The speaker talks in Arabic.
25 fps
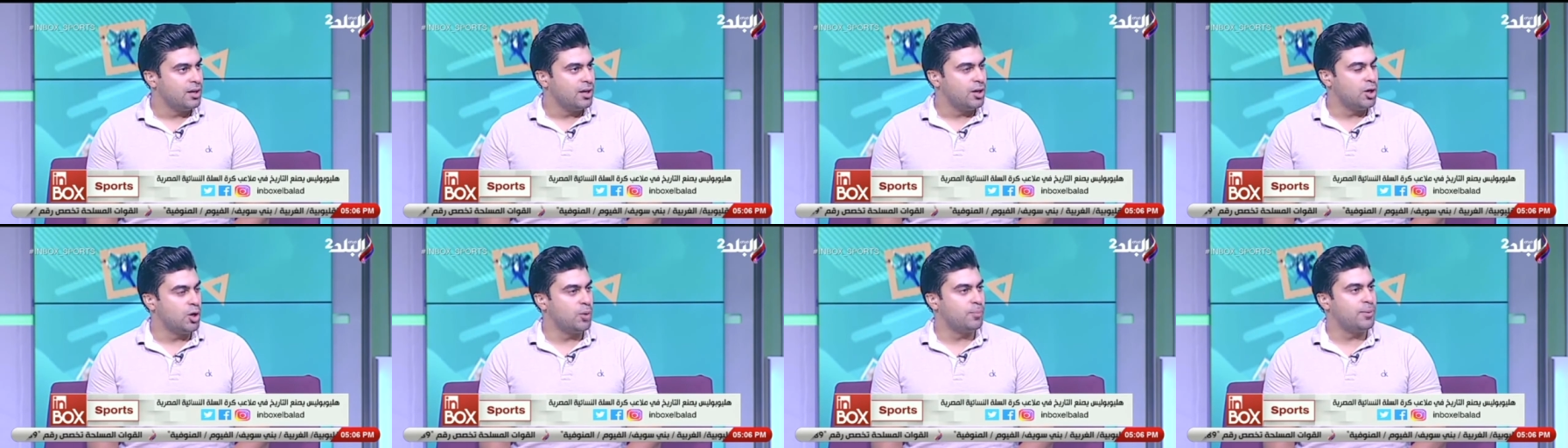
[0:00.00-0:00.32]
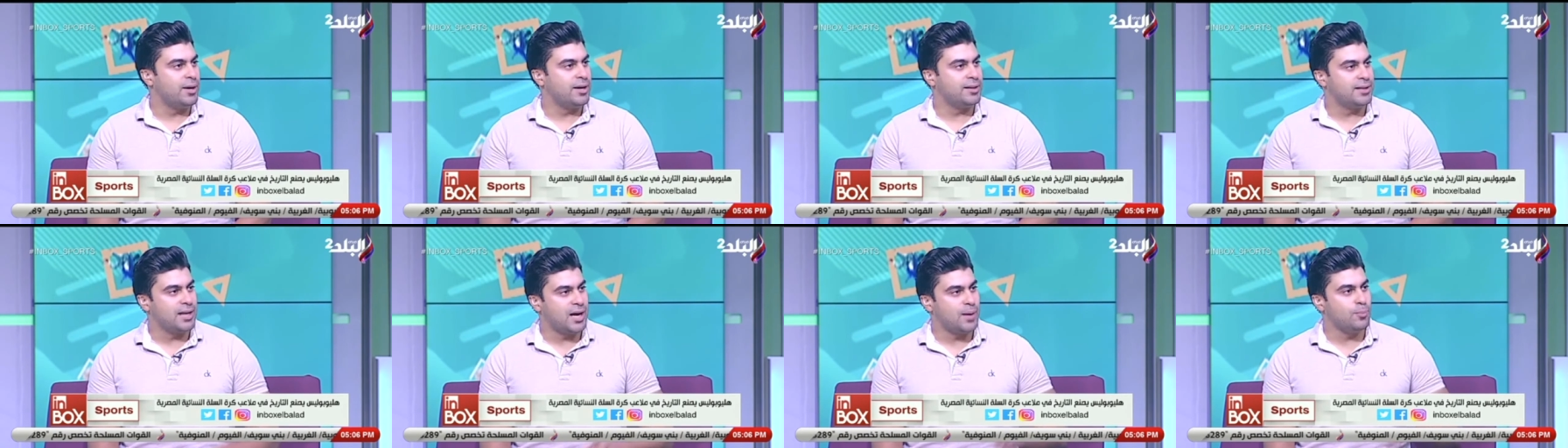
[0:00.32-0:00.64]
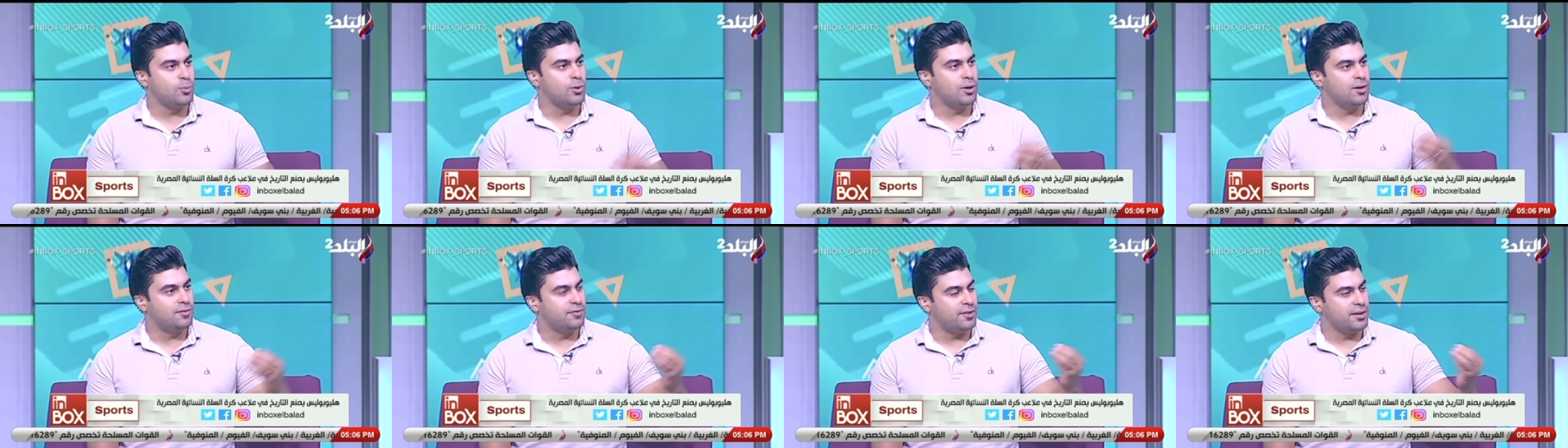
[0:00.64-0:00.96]
ان هم
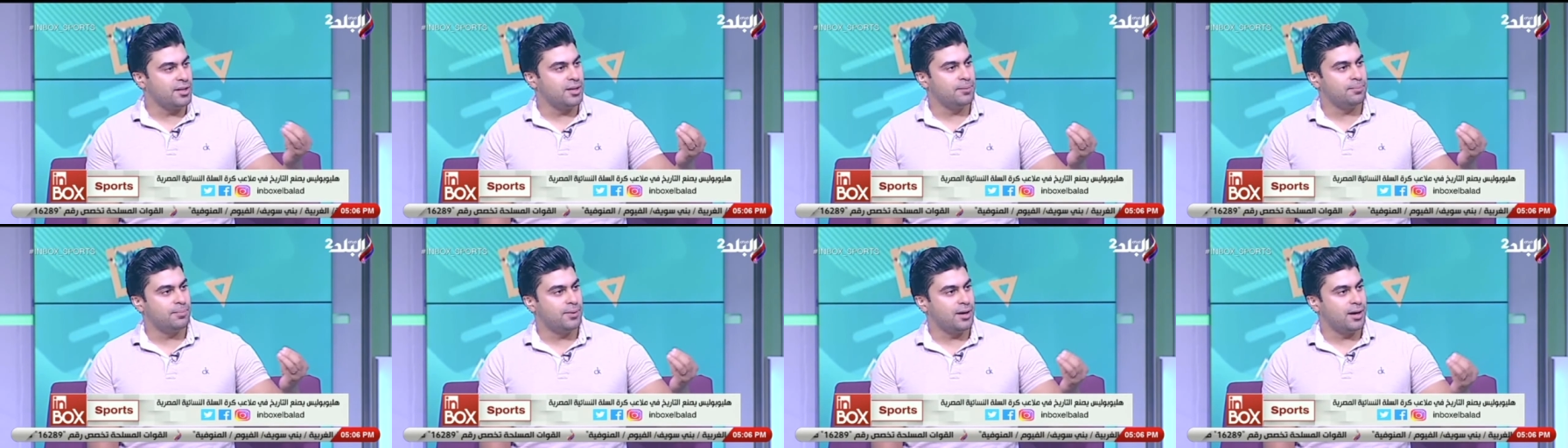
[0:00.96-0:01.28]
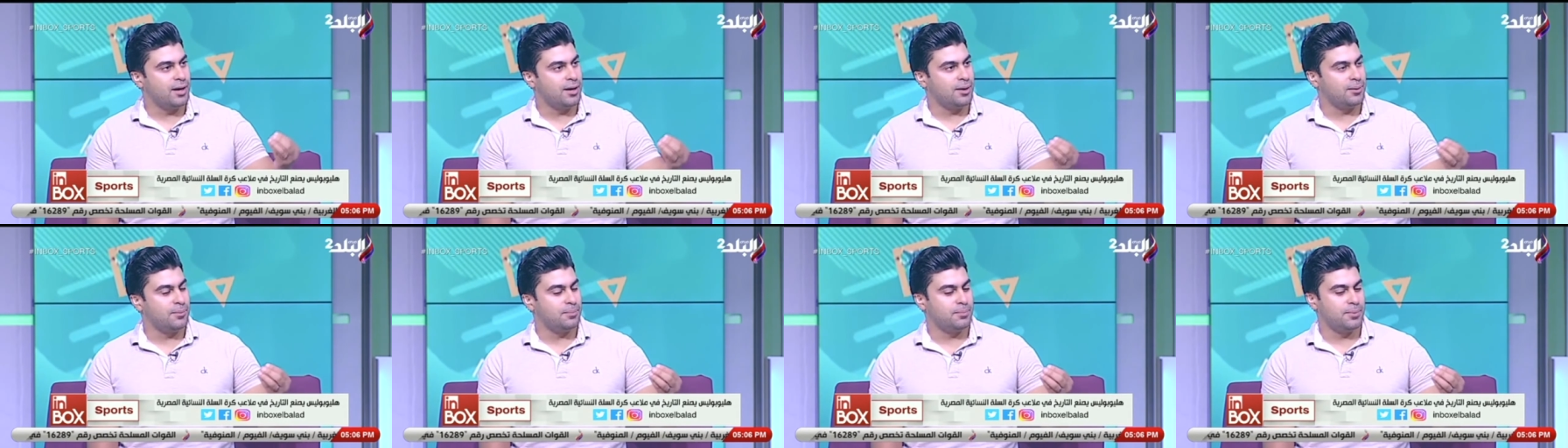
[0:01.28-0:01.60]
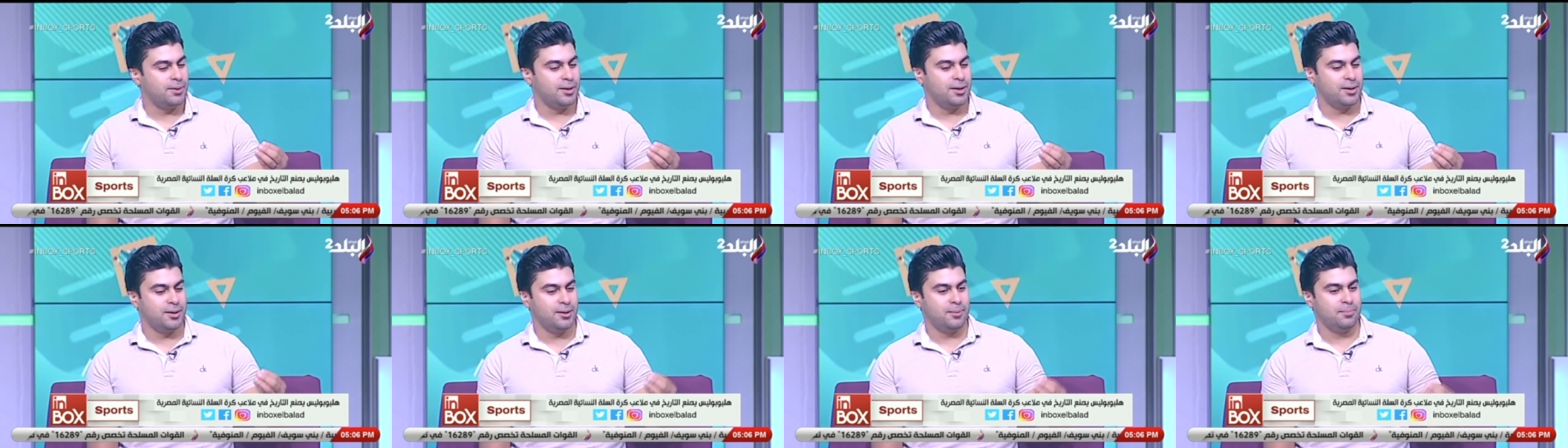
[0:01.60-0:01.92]
يدعموا الفريق
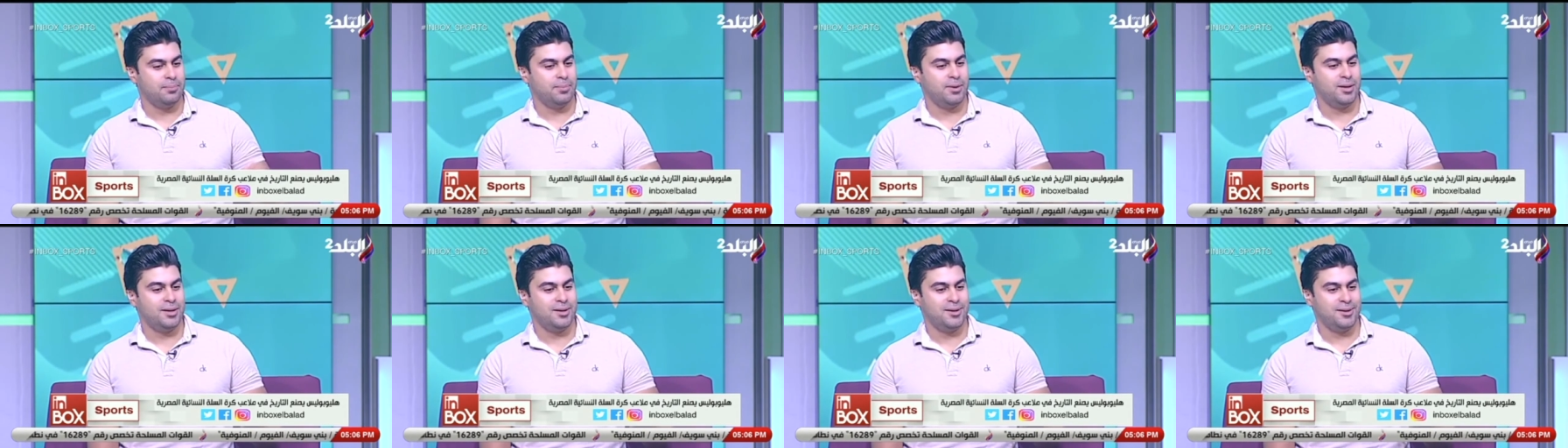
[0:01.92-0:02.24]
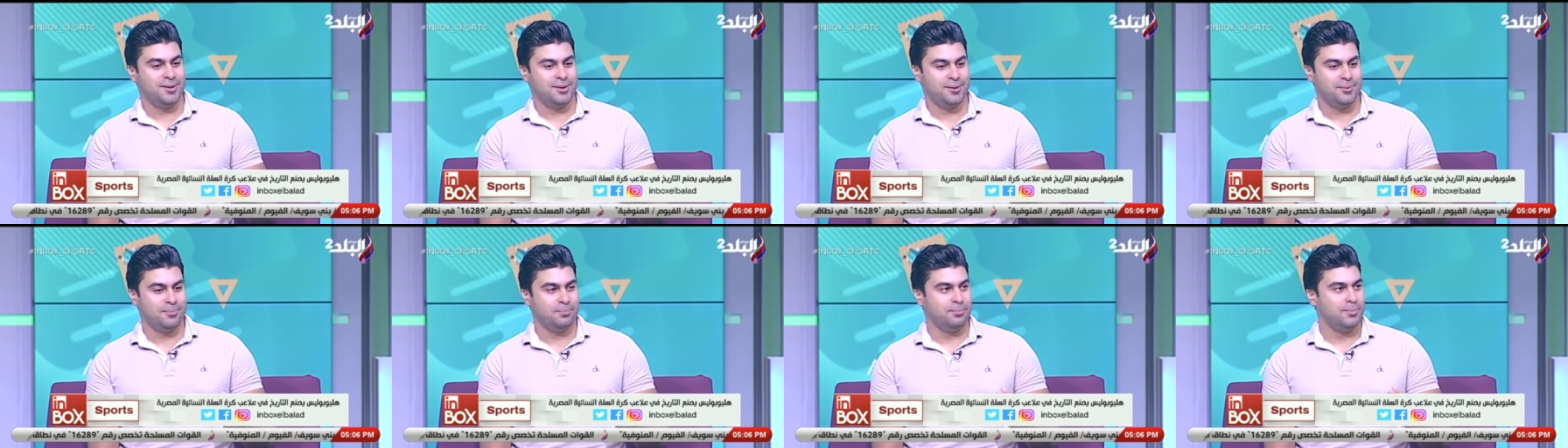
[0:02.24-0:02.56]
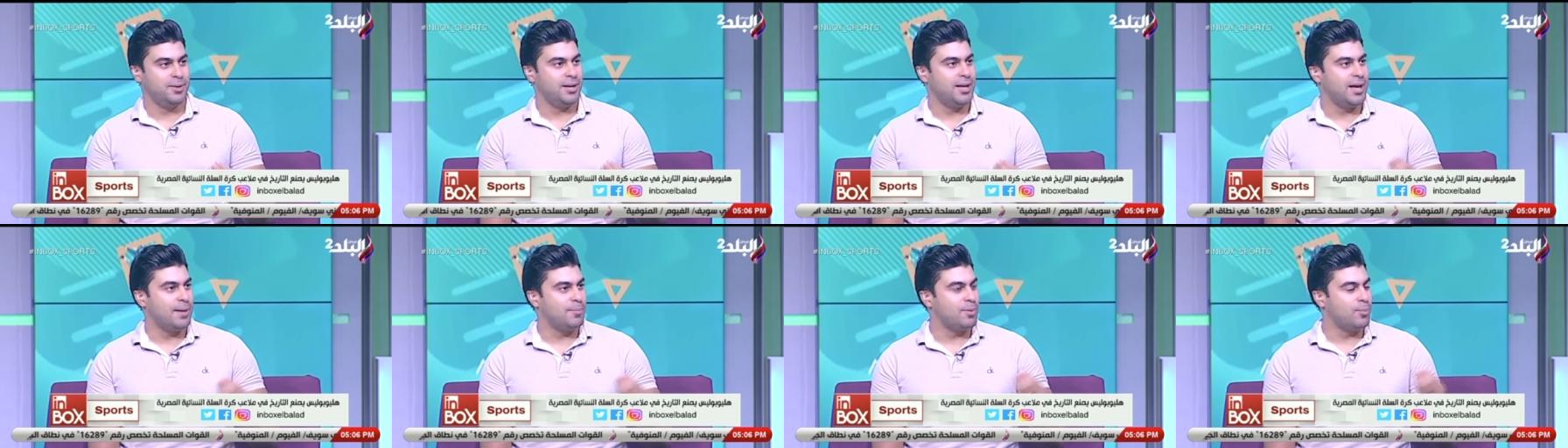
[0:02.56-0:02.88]

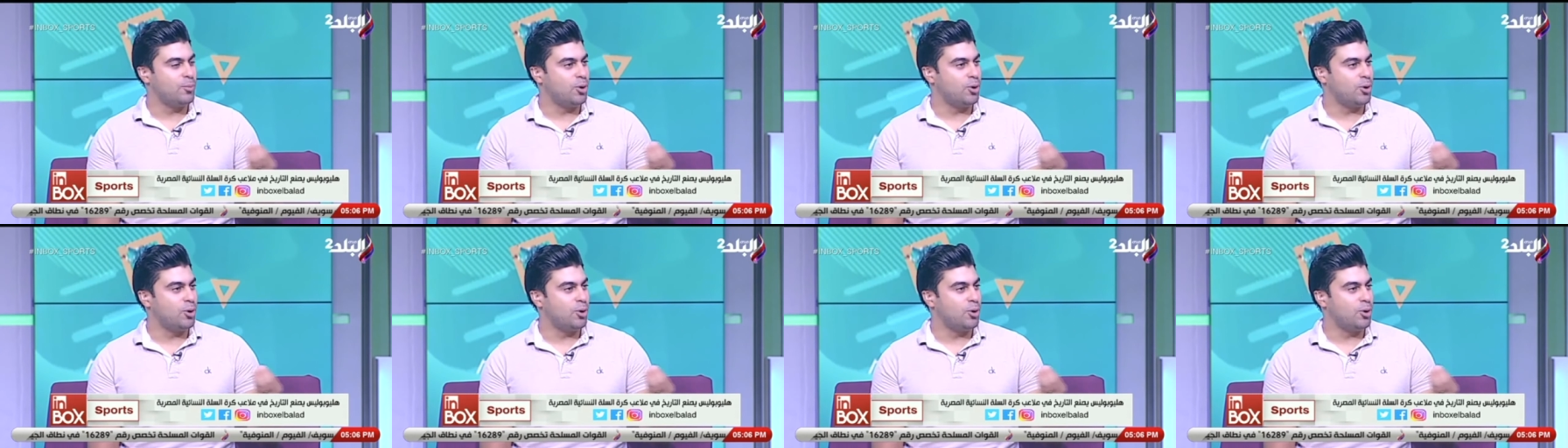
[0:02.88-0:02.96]
بلعيبه